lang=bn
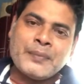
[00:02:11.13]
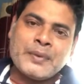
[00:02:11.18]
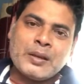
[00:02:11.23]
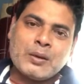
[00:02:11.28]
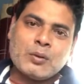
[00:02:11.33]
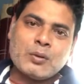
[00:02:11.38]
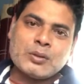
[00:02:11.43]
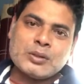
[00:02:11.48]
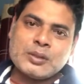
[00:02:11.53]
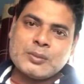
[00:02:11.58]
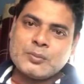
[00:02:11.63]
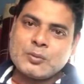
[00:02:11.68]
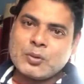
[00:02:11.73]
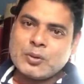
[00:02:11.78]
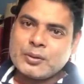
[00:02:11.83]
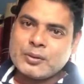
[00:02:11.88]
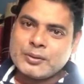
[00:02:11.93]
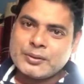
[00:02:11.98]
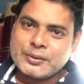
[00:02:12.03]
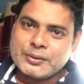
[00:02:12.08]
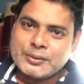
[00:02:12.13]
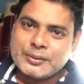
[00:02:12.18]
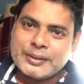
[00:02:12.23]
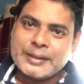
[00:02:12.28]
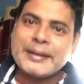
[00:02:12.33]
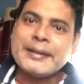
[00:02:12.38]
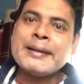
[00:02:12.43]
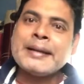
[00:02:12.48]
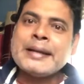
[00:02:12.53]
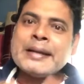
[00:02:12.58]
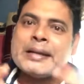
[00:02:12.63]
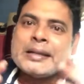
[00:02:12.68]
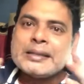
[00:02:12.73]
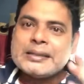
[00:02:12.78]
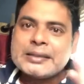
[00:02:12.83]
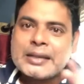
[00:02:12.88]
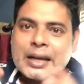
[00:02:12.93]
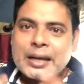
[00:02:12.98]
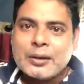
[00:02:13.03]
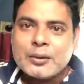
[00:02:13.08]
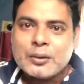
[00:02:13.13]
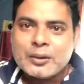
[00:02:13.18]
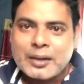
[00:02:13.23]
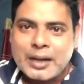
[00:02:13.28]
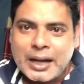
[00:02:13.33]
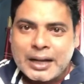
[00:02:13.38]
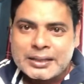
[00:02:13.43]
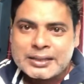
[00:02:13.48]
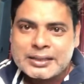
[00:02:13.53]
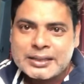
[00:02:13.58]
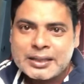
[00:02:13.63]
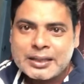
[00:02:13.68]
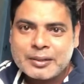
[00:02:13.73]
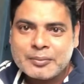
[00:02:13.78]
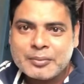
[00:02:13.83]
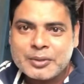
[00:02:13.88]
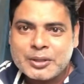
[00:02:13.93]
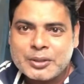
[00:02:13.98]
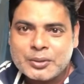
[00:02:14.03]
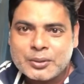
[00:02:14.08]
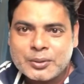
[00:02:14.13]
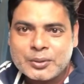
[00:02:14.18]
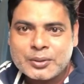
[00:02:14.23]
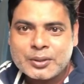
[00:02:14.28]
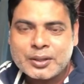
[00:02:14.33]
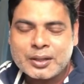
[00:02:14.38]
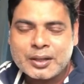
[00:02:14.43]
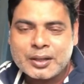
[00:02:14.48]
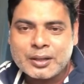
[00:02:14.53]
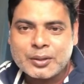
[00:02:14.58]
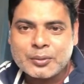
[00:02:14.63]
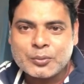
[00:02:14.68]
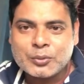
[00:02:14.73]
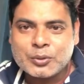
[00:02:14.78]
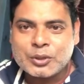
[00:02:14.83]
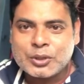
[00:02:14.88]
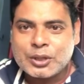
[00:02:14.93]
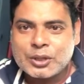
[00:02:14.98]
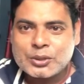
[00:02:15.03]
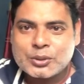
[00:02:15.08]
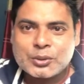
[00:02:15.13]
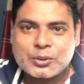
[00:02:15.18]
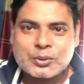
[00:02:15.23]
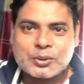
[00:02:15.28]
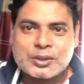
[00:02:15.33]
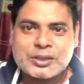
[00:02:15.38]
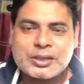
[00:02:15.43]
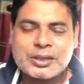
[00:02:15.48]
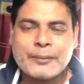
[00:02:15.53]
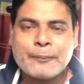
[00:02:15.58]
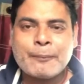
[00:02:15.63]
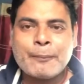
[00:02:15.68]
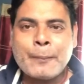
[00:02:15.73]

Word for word: কনসিভ করানোর জন্যে যাই হোক আজকে ভিডিওর উদ্দেশ্য হচ্ছে